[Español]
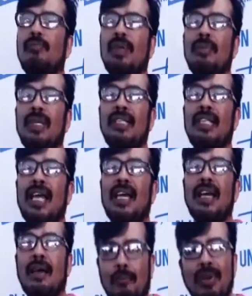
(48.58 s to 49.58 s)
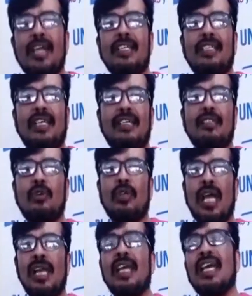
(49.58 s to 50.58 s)
que implementa Plan
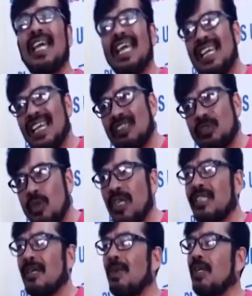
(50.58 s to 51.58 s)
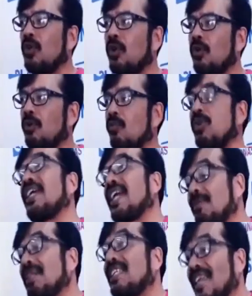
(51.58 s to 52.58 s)
Internacional en las zonas de mayor
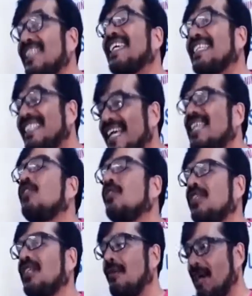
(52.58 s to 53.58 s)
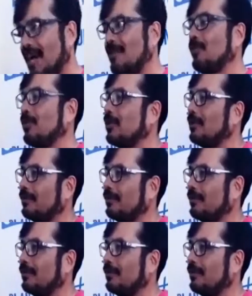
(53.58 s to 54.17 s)
vulnerabilidad, que es ahí donde trabajamos.